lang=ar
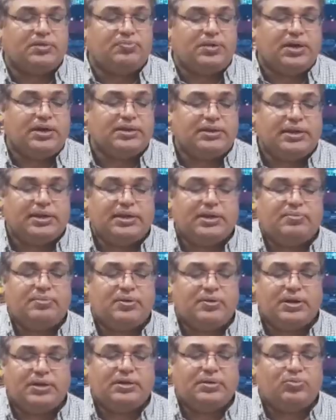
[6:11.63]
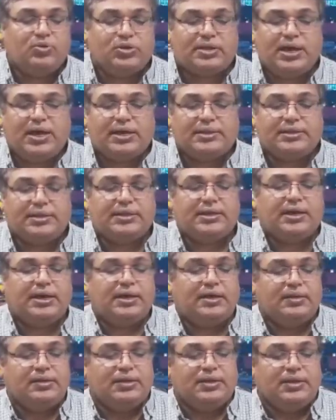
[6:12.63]
البحر إلى موانئ متعددة
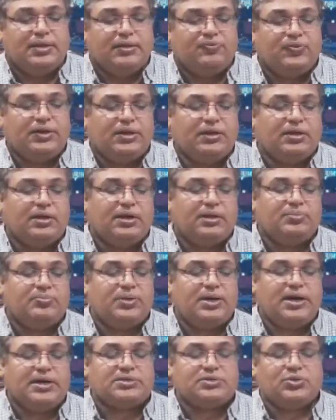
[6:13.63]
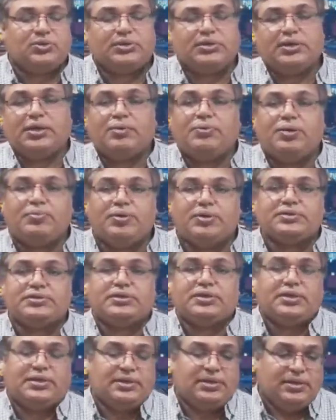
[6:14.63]
في غرب السعودية يبقى
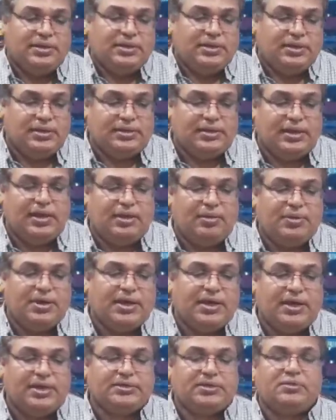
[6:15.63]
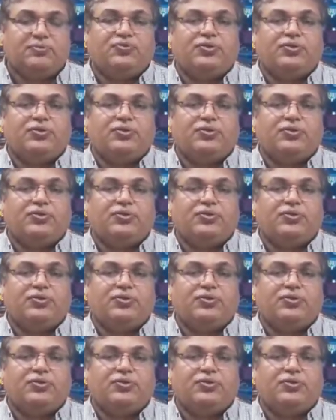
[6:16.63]
مصر عندها مخادن